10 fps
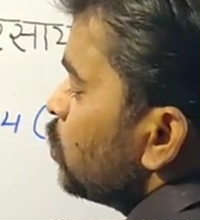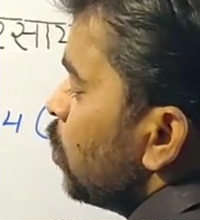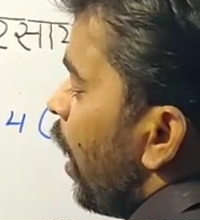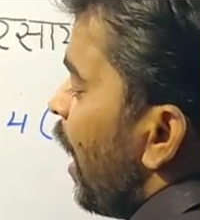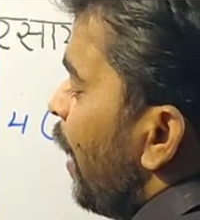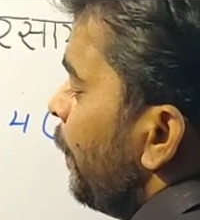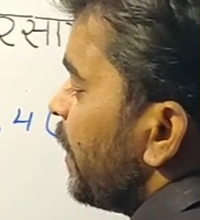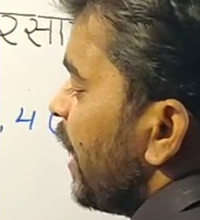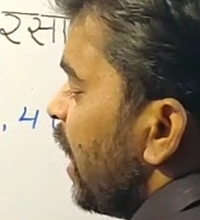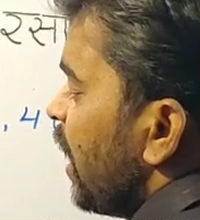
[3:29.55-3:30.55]
तो
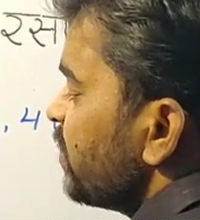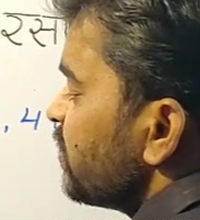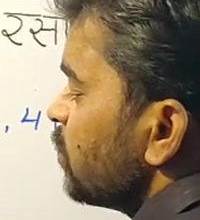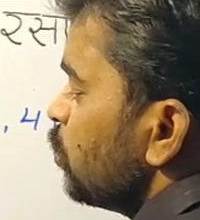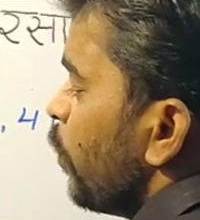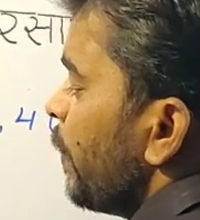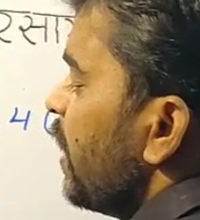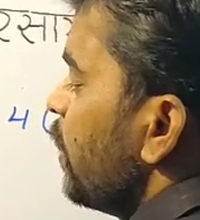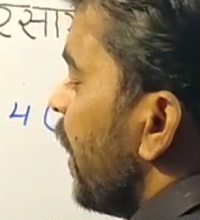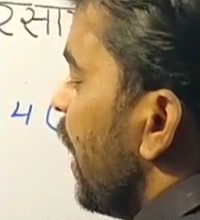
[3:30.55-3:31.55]
आप क्या कर सकते हो
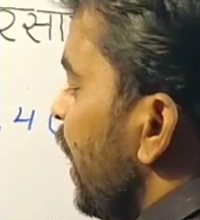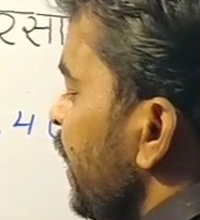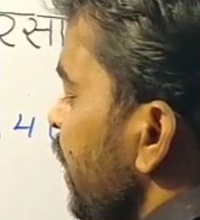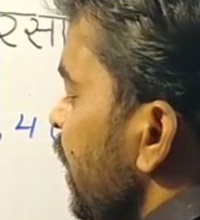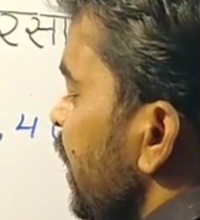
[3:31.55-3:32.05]
मेरे भाई